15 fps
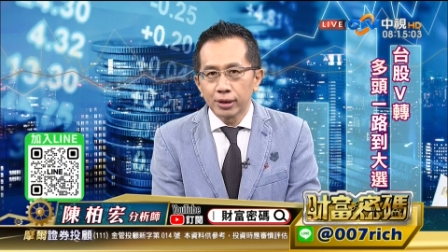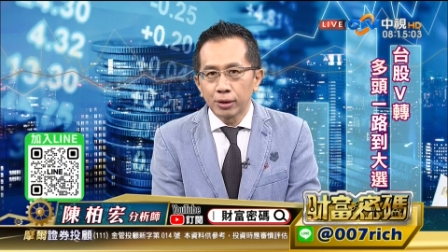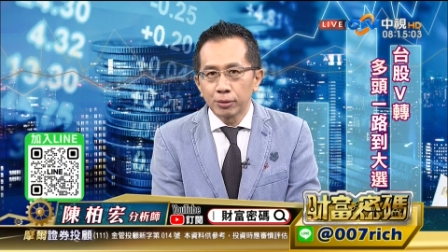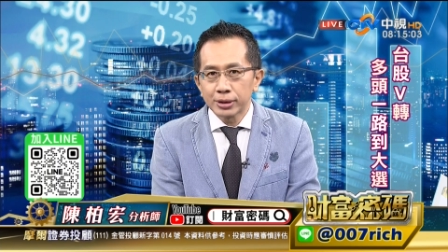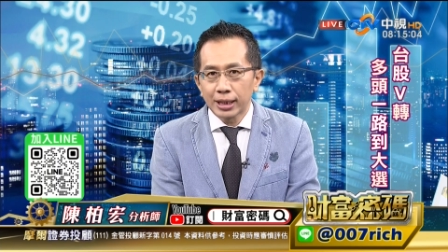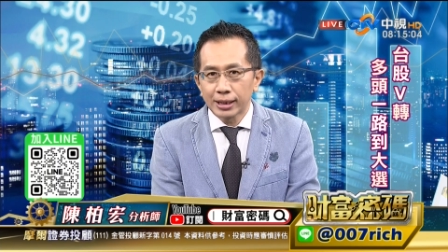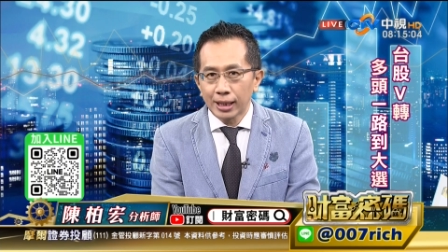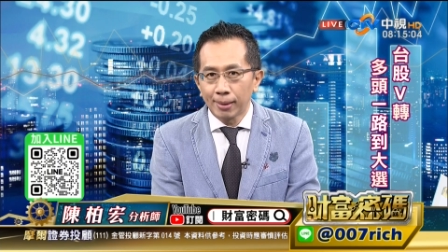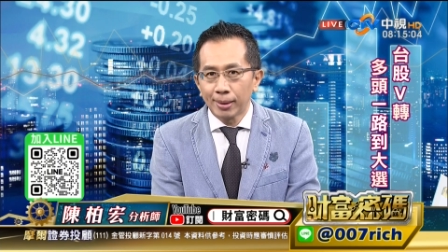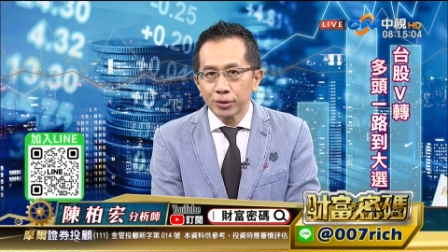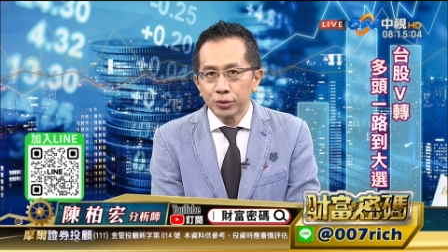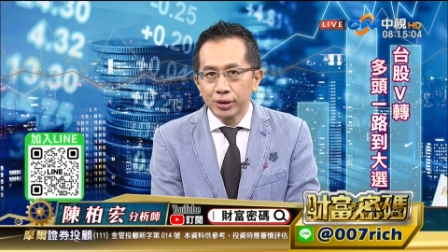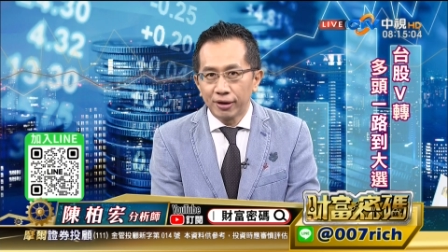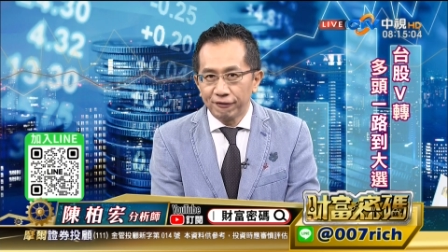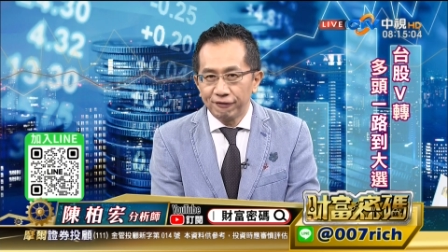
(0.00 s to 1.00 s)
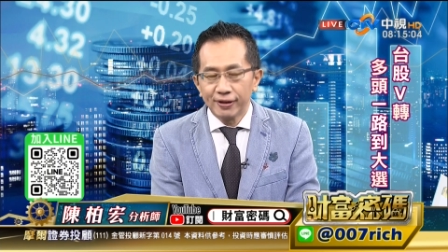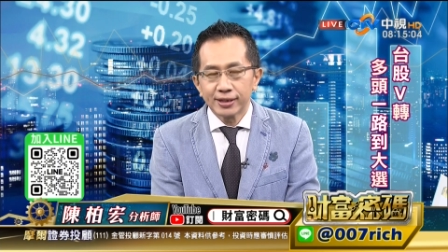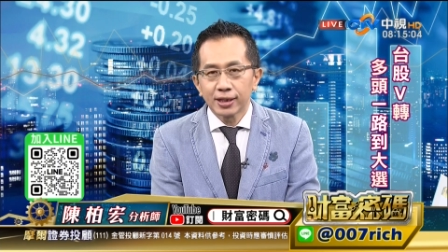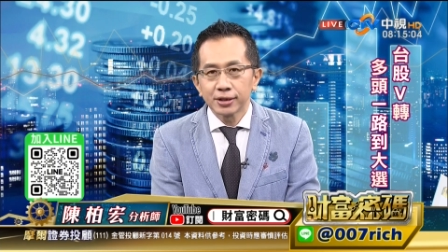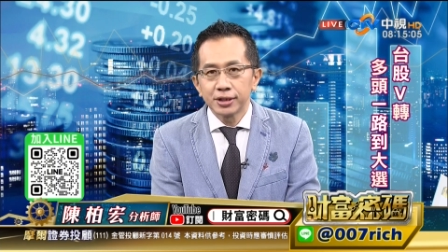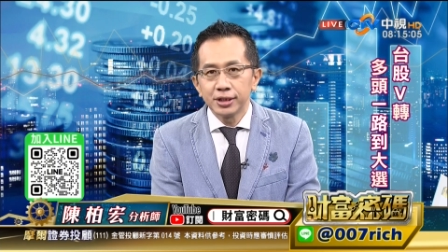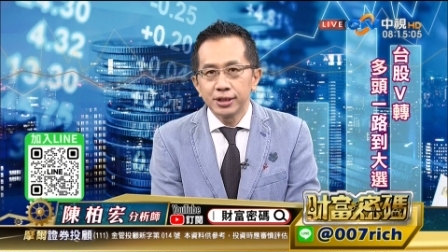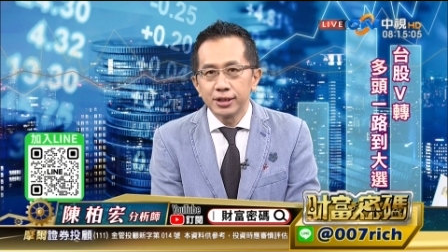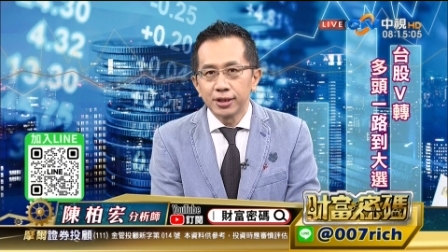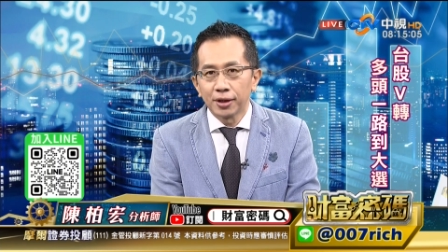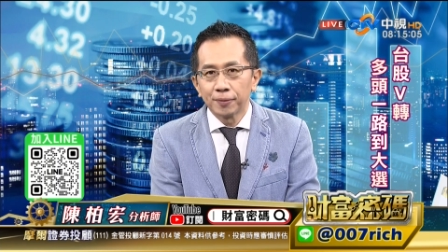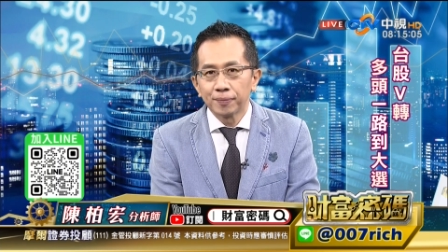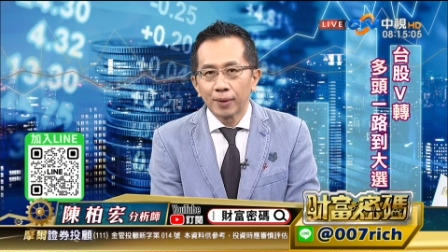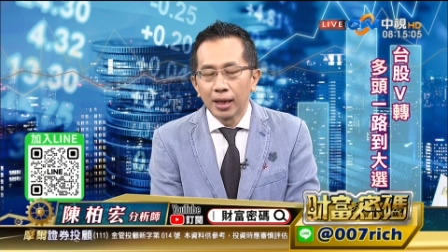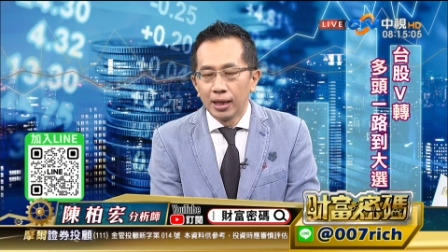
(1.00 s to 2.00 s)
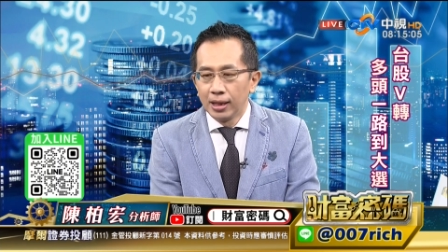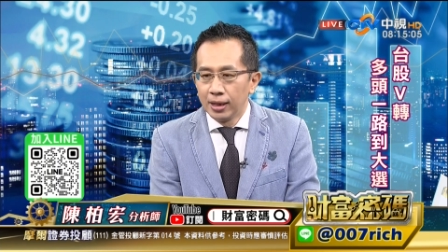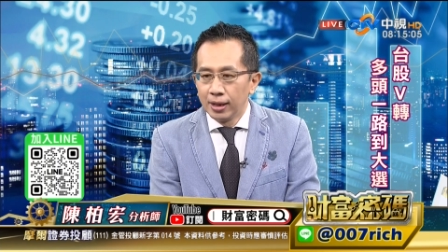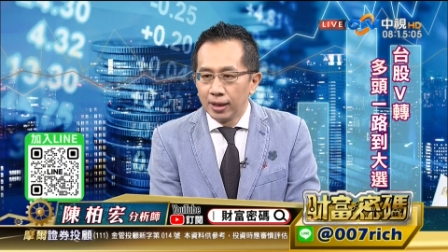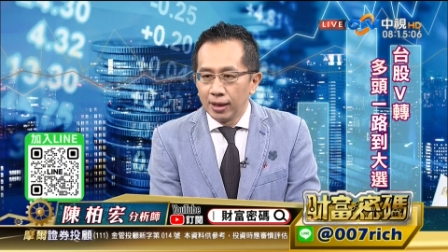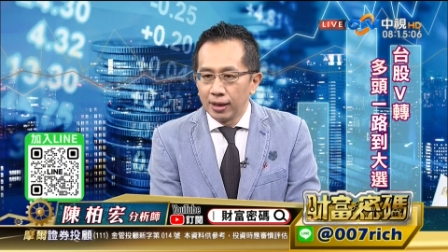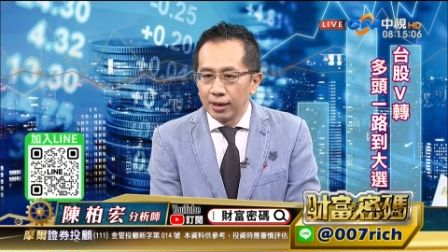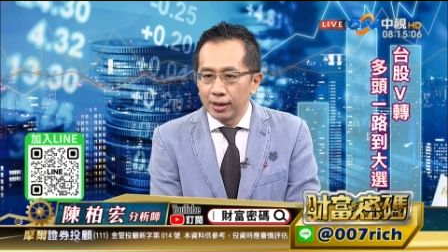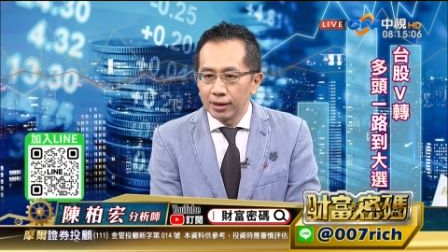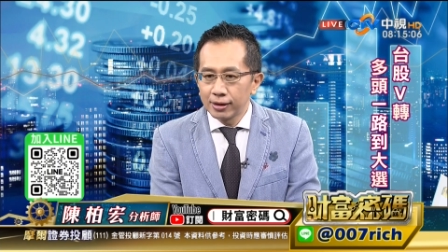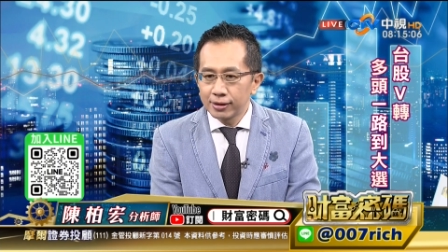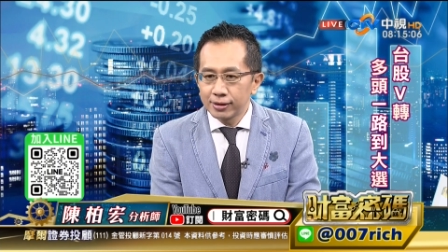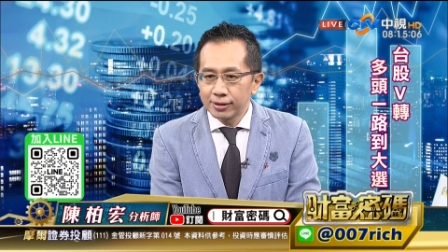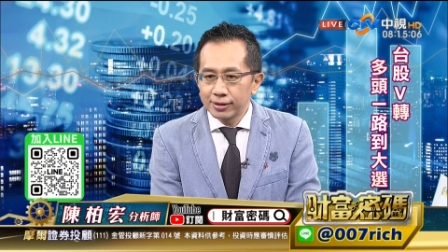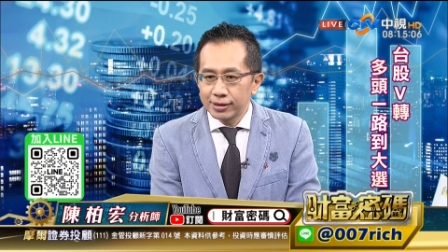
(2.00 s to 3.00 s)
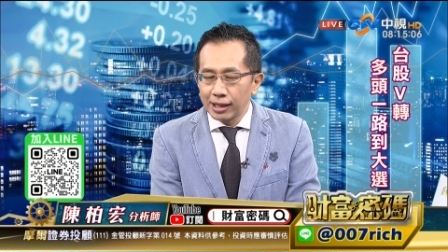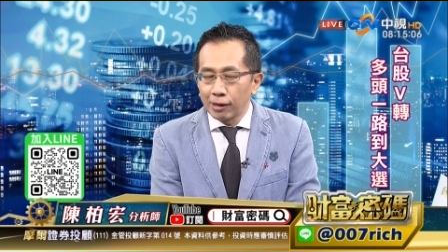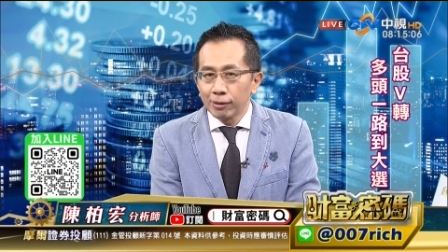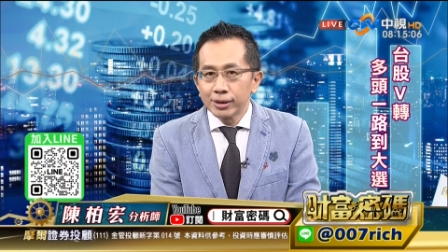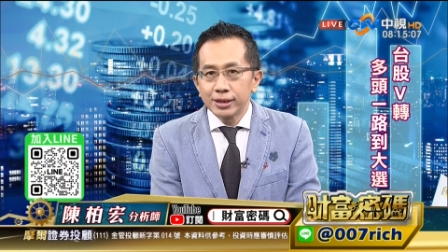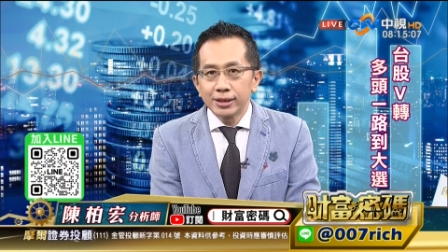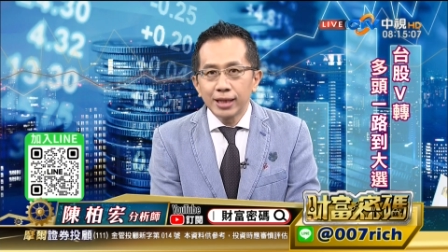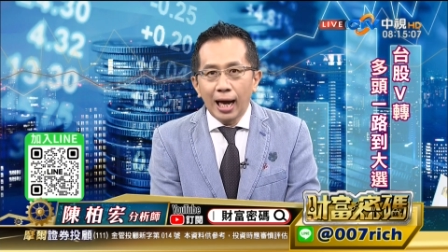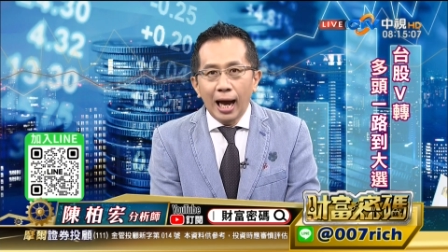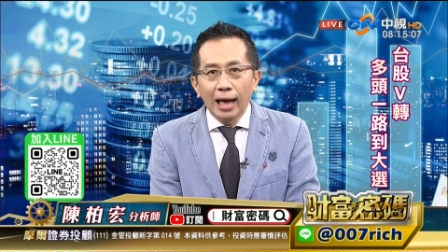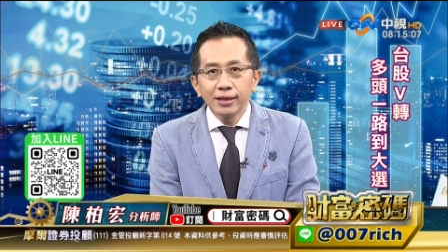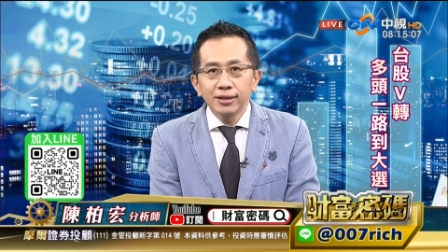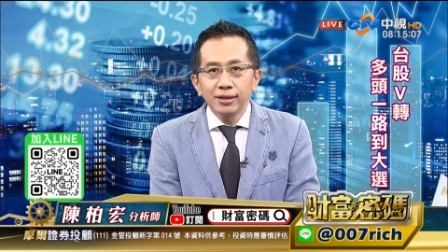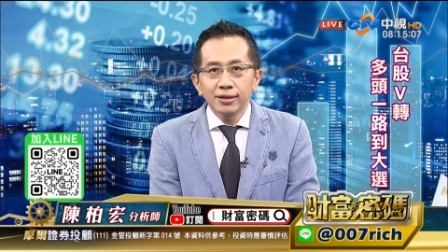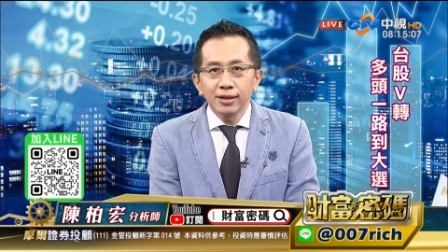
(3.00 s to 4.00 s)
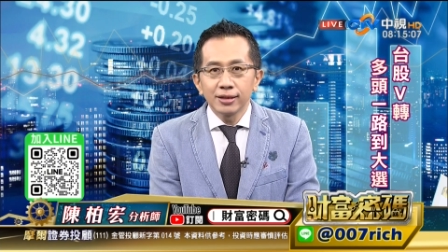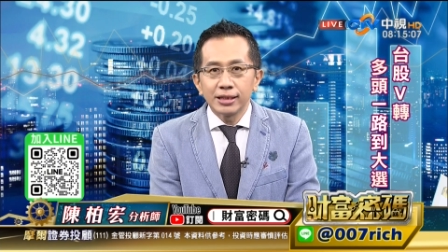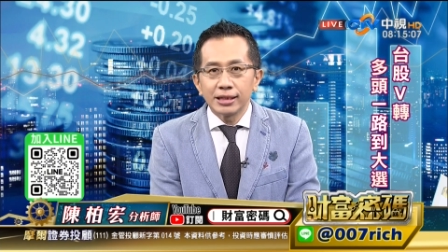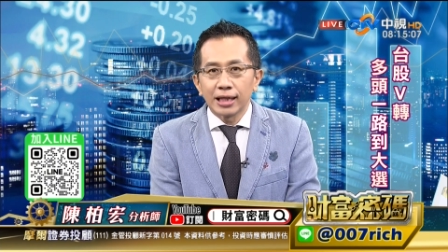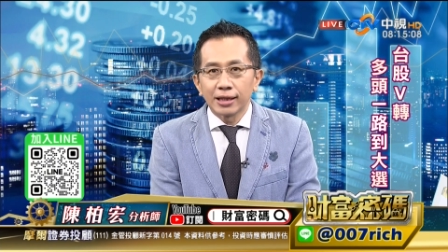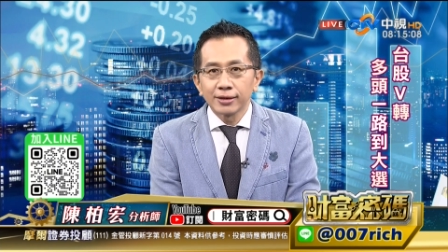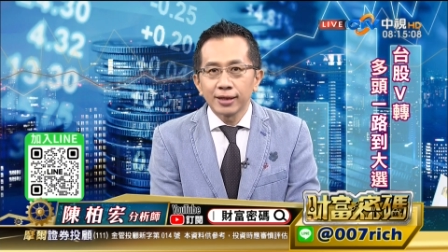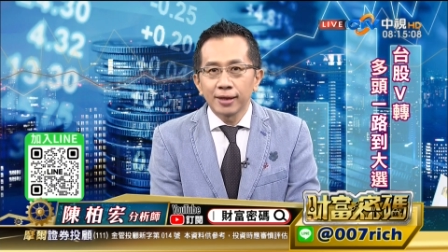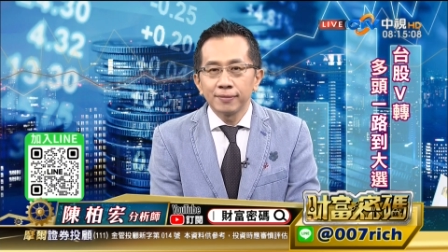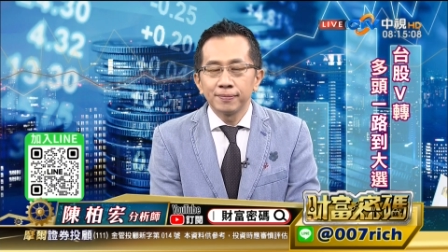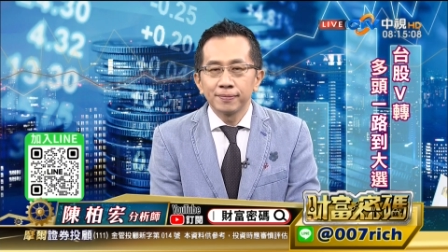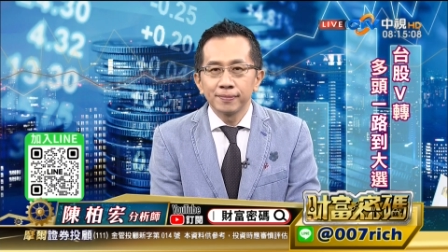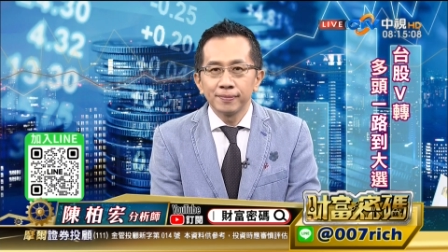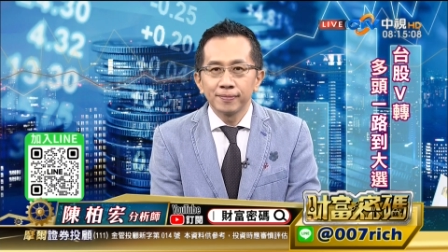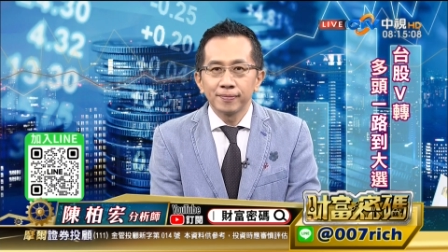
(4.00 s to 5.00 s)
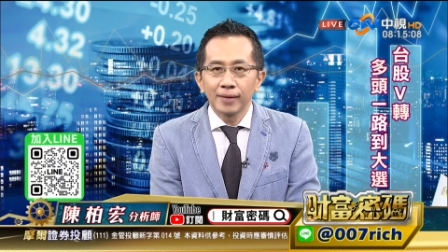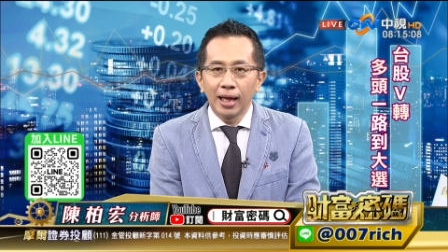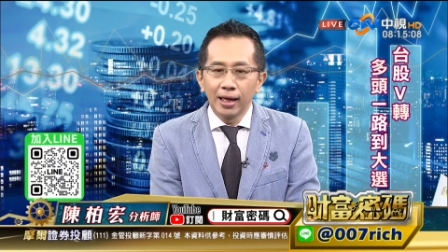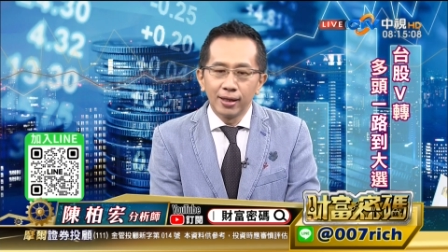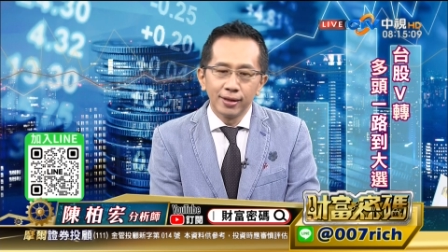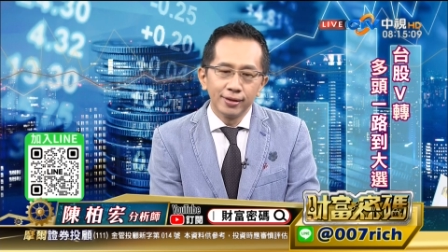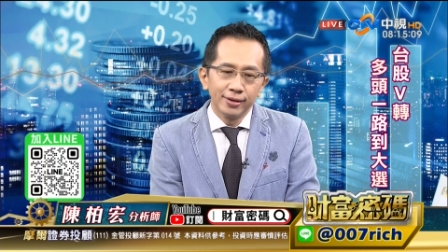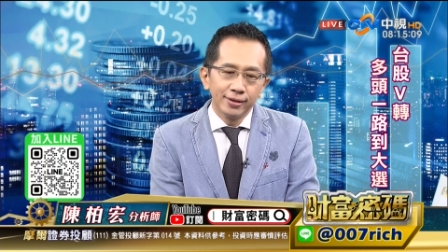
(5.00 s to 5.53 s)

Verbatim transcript: 呢，我想亚马逊也非常积极哦，呃，找了几家 IC 设计厂商，哎，